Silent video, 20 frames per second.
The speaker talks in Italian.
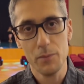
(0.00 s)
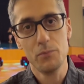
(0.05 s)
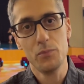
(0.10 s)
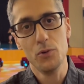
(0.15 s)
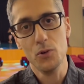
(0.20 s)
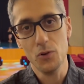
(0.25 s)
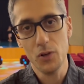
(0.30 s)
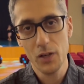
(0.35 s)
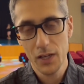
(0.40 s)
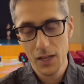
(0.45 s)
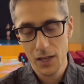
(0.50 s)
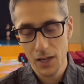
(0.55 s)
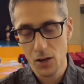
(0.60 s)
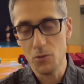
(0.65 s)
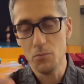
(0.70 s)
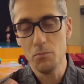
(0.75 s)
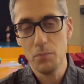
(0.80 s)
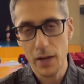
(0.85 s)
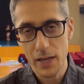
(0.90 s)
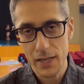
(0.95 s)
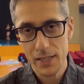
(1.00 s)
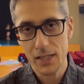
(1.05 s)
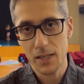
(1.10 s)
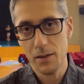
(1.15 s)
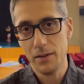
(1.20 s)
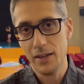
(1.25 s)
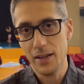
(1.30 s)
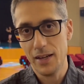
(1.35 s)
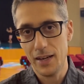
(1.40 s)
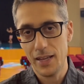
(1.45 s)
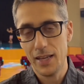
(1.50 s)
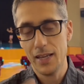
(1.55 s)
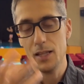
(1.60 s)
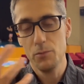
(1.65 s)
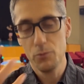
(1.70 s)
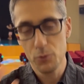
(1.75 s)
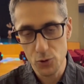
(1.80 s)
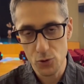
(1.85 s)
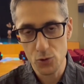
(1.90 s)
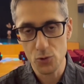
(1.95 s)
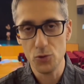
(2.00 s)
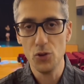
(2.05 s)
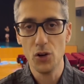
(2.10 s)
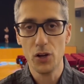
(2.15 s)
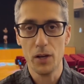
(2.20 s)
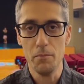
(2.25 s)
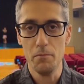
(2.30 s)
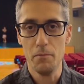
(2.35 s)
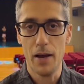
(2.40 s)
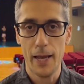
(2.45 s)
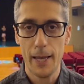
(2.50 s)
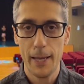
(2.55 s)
più complessa, richiede più studio che mai.